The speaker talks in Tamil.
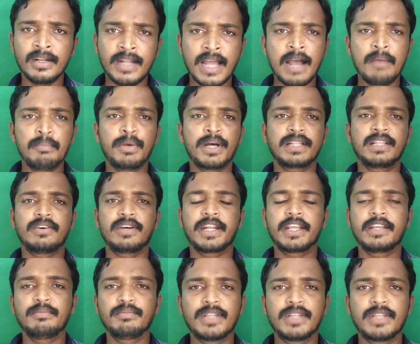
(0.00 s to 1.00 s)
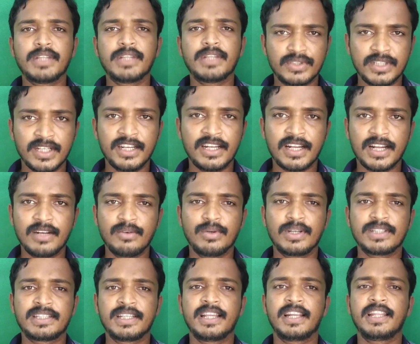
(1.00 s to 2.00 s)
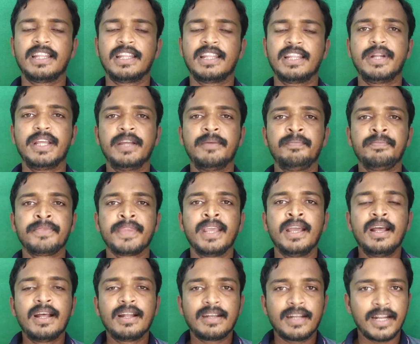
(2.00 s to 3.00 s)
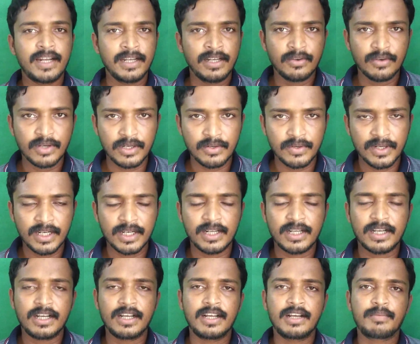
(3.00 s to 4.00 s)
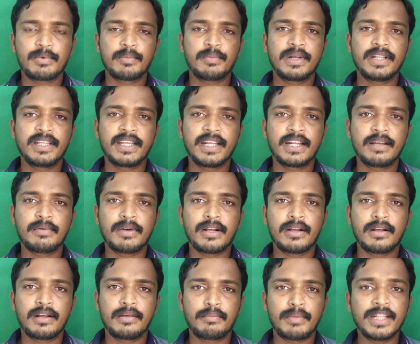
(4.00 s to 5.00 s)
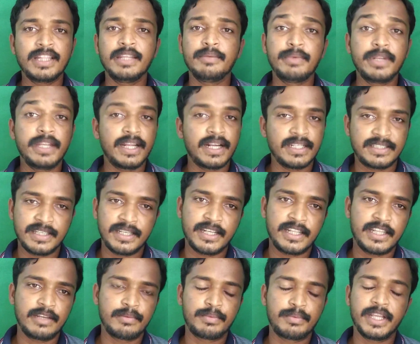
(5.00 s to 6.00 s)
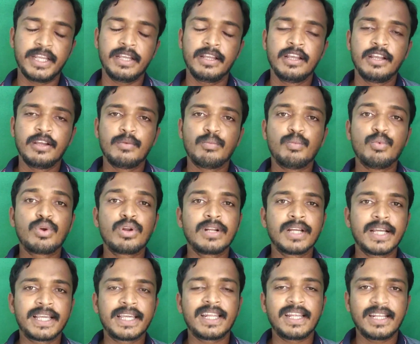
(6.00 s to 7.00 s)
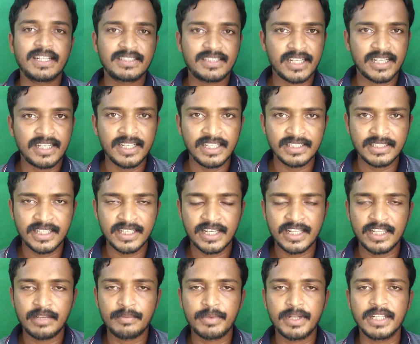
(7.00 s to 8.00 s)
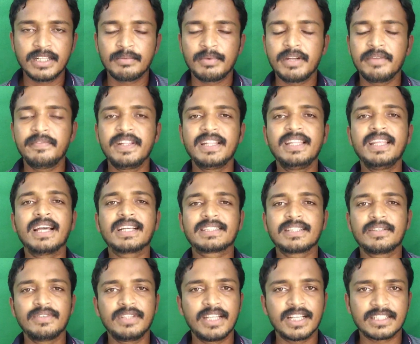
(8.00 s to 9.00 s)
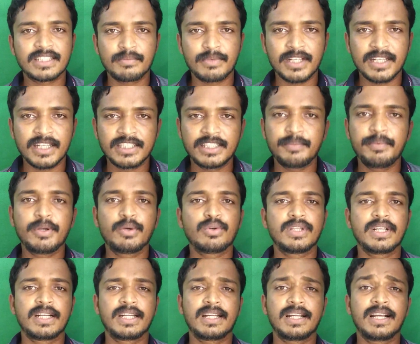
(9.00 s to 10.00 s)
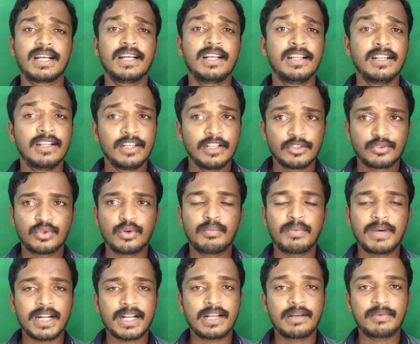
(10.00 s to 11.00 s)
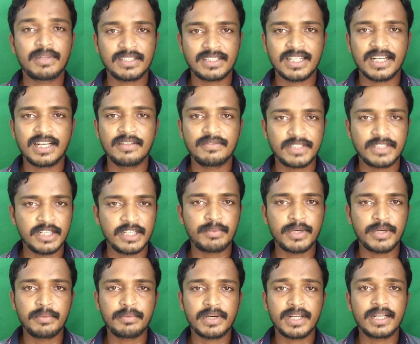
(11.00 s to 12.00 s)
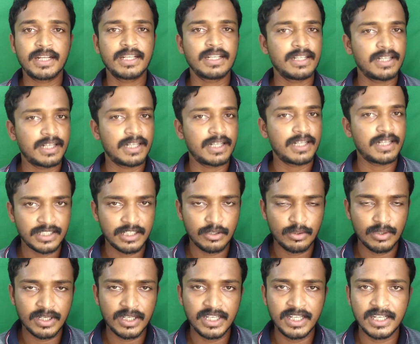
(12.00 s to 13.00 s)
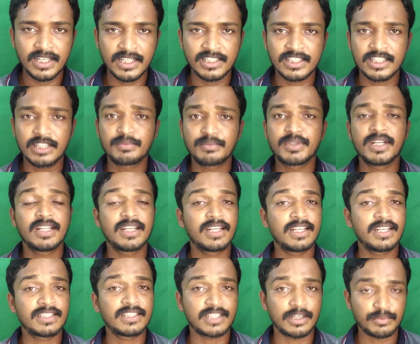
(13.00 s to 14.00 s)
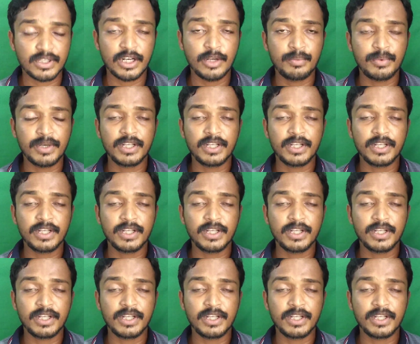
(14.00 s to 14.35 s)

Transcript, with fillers: நான் பார்த்த வரைக்கும் தர்பூசணியில் அல்வா செய்கிறது எப்படி நண்டு வறுவல் அப்புறம் பார்த்தீங்கன்னா மந்தி பிரியாணி செய்கிறது எப்படி முருங்கைக்கீரையில் சட்னி செய்கிறது எப்படி இந்த மாதிரி வித்தியாச வித்தியாசமான ரெசிபி கொடுத்துட்டு இருக்காங்க ஸோ மறக்காமல் அந்த சேனலை விசிட் பண்ணி பாருங்கள் அந்த சேனலோட லிங்க் டிஸ்கிரிப்ஷனில் இருக்குது சப்ஸ்கிரைப்